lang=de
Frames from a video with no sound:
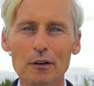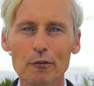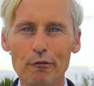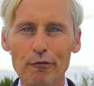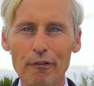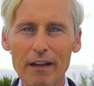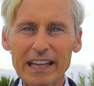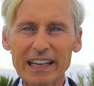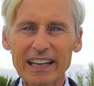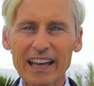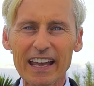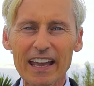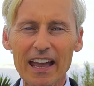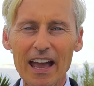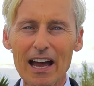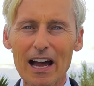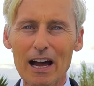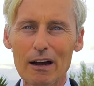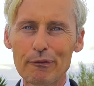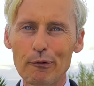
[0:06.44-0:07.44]
welche
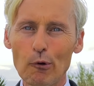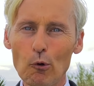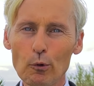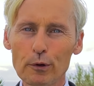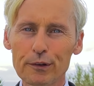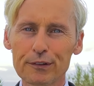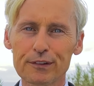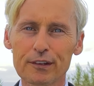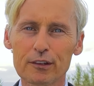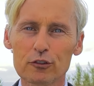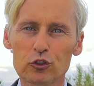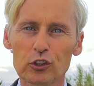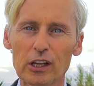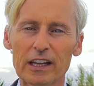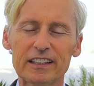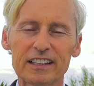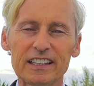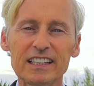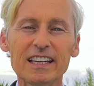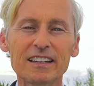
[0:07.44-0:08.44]

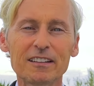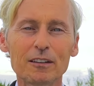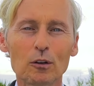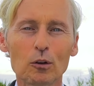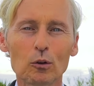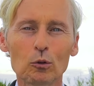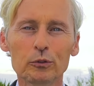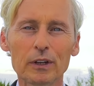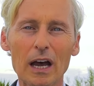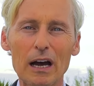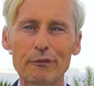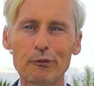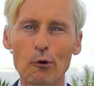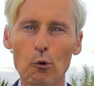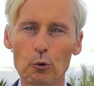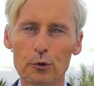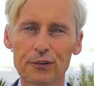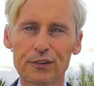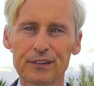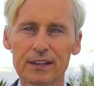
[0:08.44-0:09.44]
Erfolgsstrategien und
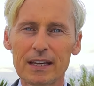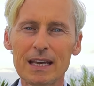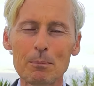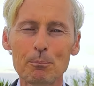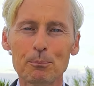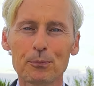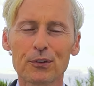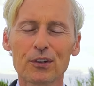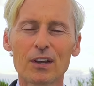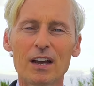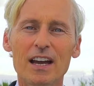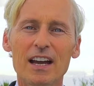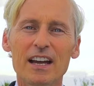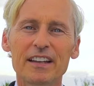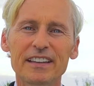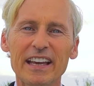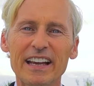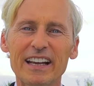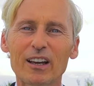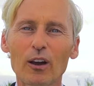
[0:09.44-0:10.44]
Erfolgstipps
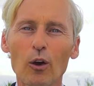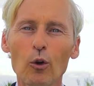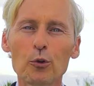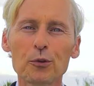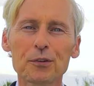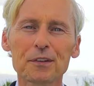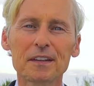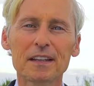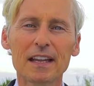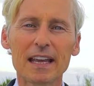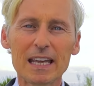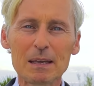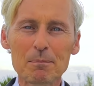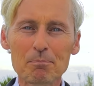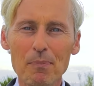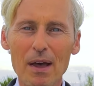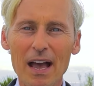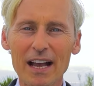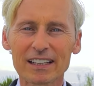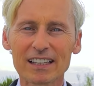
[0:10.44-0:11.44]
den größten
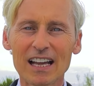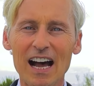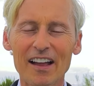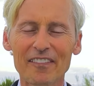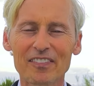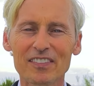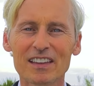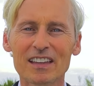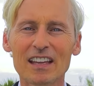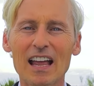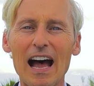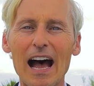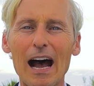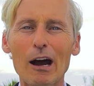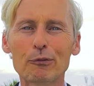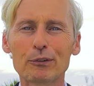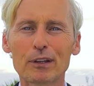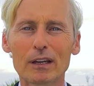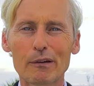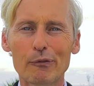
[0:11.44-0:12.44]
Impact hatten
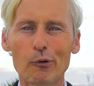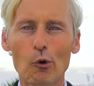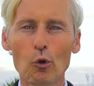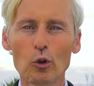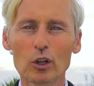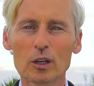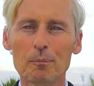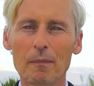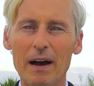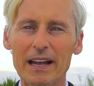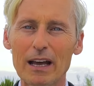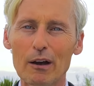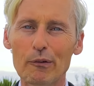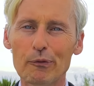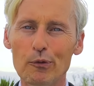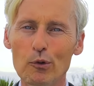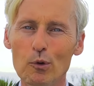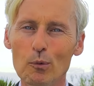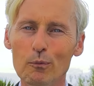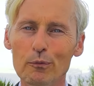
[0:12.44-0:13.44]
auf den Erfolg meiner
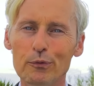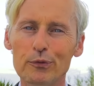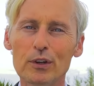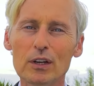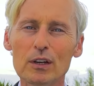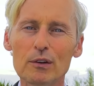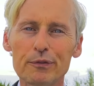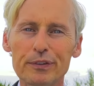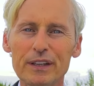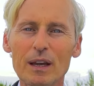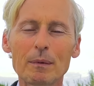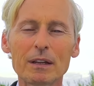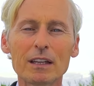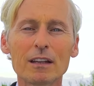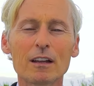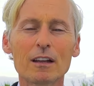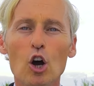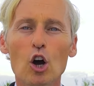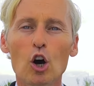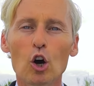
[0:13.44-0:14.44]
fünf Firmen
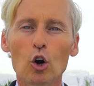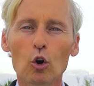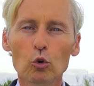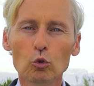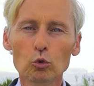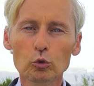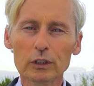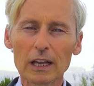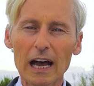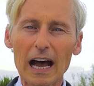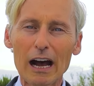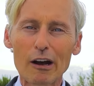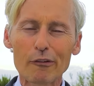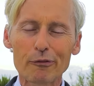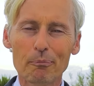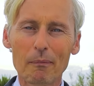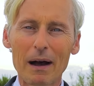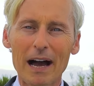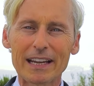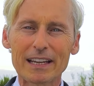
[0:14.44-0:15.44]
und
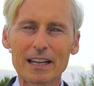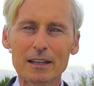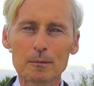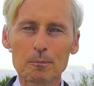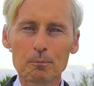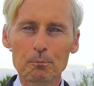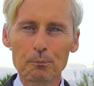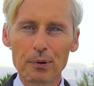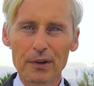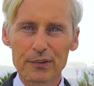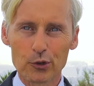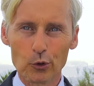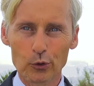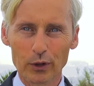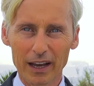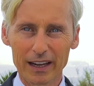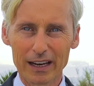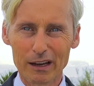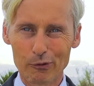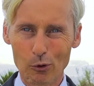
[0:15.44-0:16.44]
auf meinen
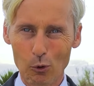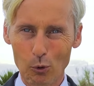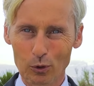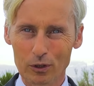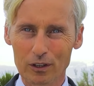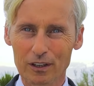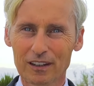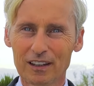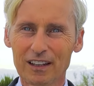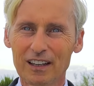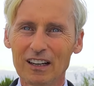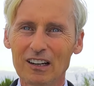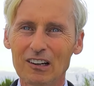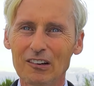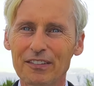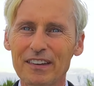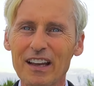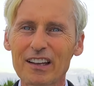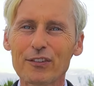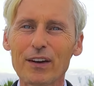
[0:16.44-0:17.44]
persönlichen Erfolg.
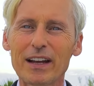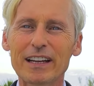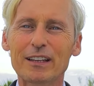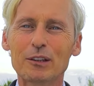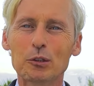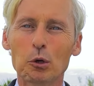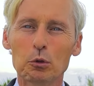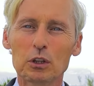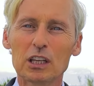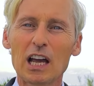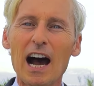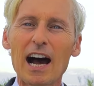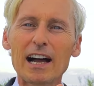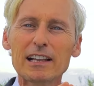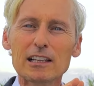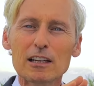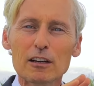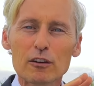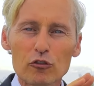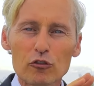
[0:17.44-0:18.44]
Und das war eine total